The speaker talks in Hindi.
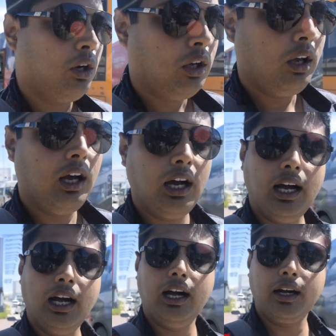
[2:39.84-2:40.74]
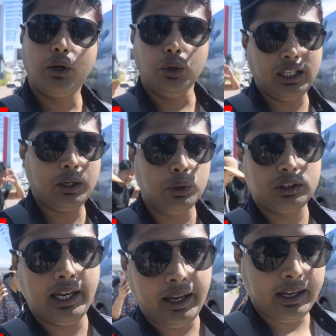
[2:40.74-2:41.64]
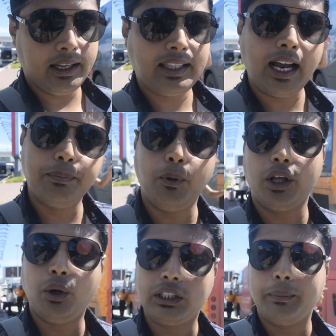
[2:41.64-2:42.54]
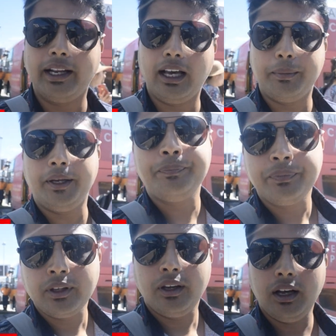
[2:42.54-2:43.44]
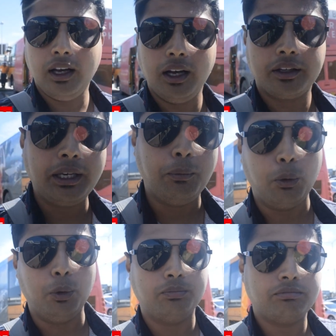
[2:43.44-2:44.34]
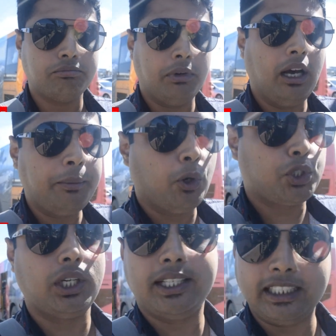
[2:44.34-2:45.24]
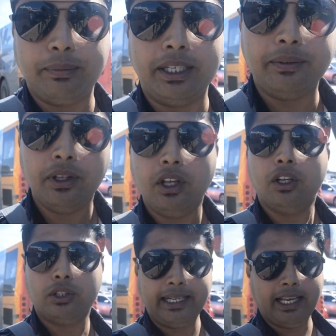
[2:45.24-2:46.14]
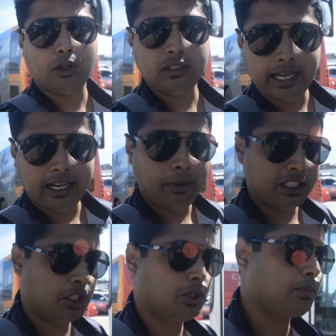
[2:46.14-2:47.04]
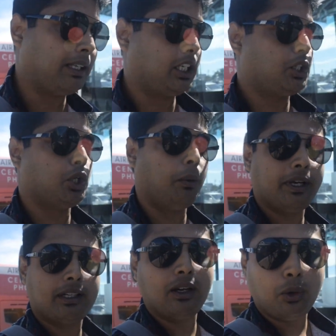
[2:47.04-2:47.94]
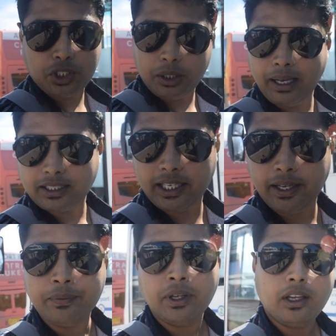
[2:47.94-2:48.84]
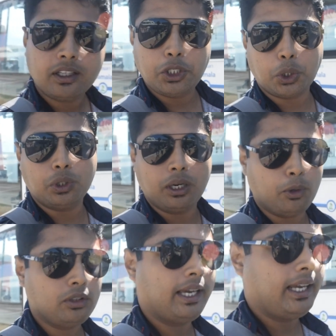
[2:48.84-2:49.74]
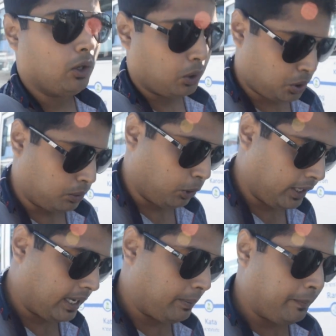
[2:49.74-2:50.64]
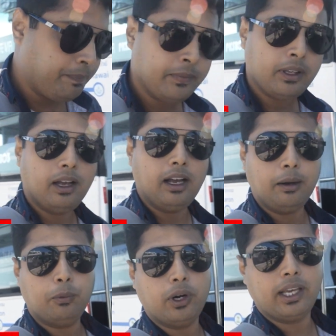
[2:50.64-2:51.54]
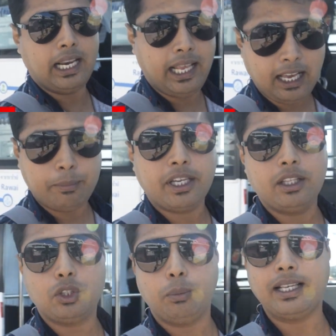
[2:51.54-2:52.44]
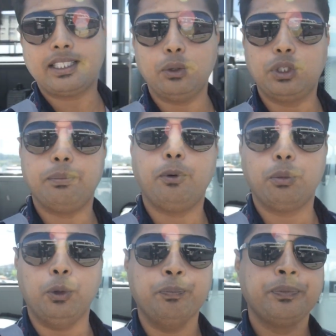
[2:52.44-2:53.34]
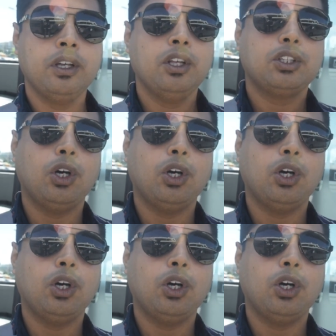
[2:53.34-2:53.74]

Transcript: रह जाएगा आपका कार्ड में जिस 170 भाट को आप इस्तेमाल कर सकते हो किस लिए अगर आप पतोंग बीच में जाकर कोई शॉपिंग करो कुछ भी करो इस कार्ड से आप कर सकते हो तो भाई मैं तो थैड़ा बजट ट्रैवलर तो मुझको